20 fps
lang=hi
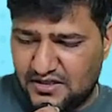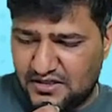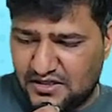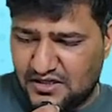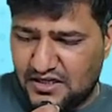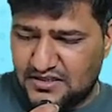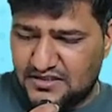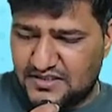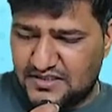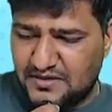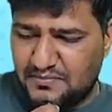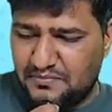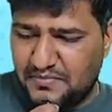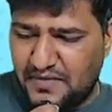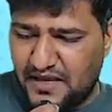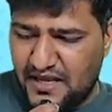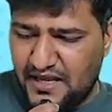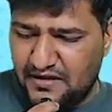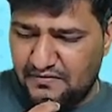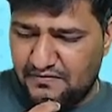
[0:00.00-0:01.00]
कल सिर्फ
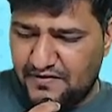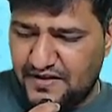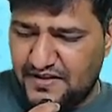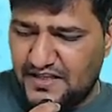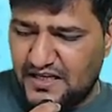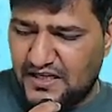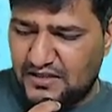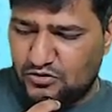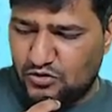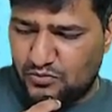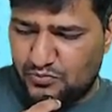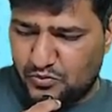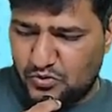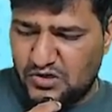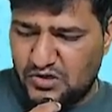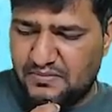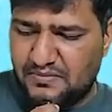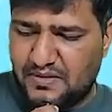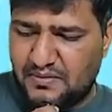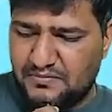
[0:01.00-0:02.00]
मैं वेदांत और
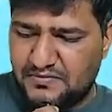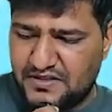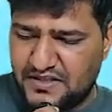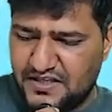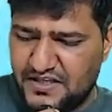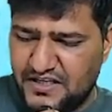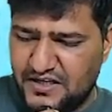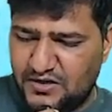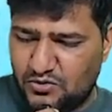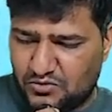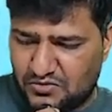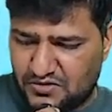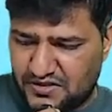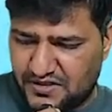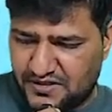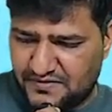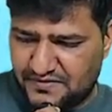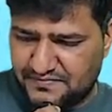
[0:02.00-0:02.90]
पूनम हम तीन ही लोग थे